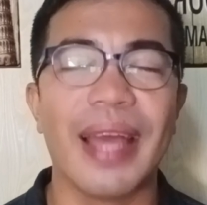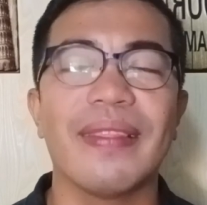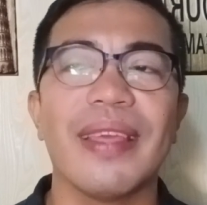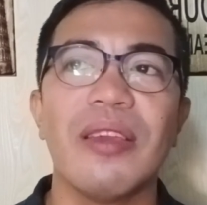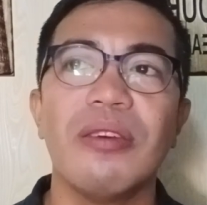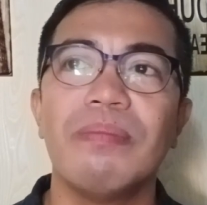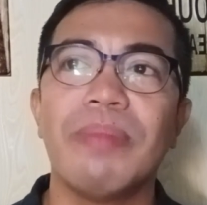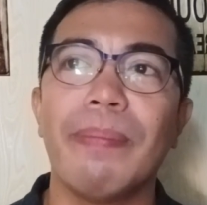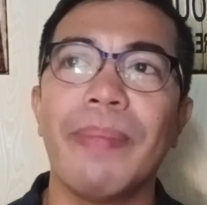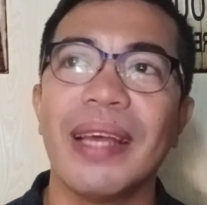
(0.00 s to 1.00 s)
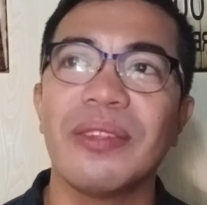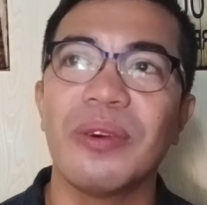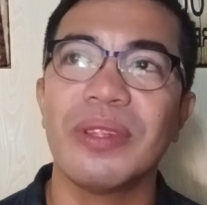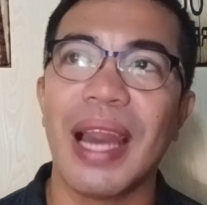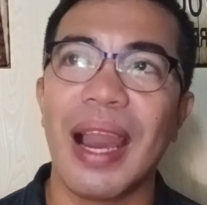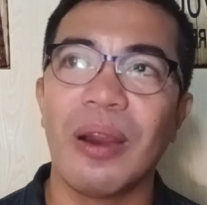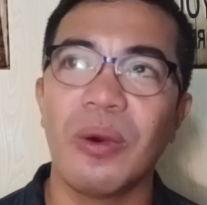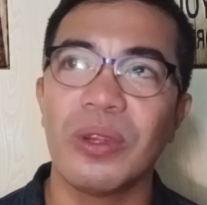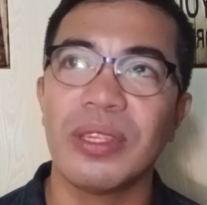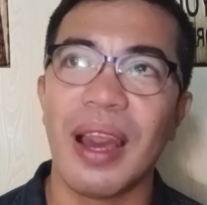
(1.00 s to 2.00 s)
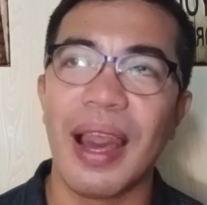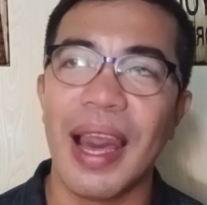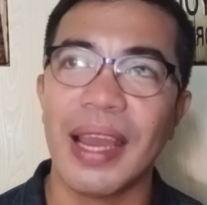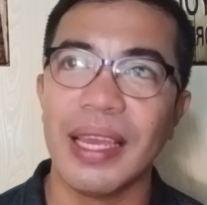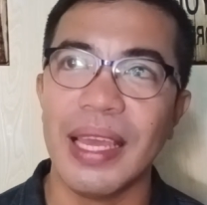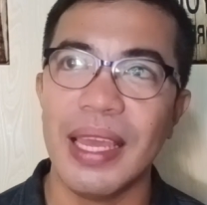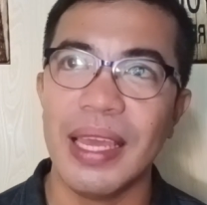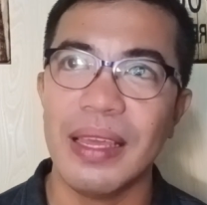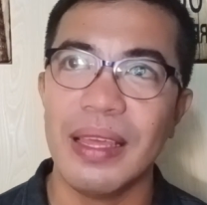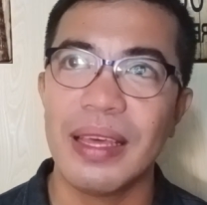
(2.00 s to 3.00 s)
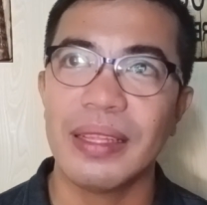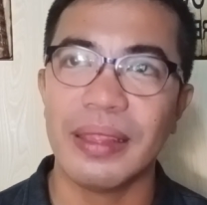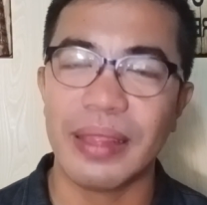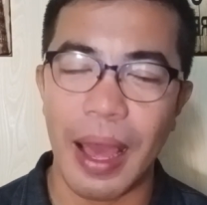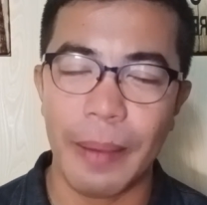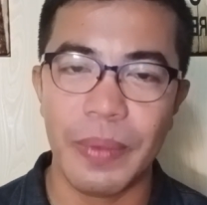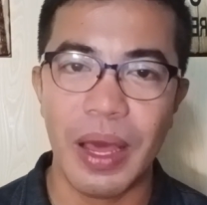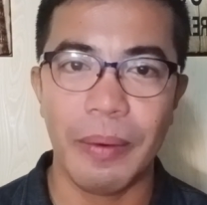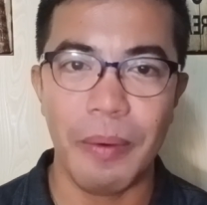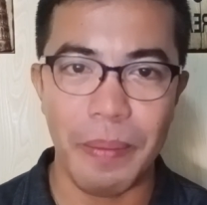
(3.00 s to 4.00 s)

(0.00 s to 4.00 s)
At ngayon, papasok na ako sa aking top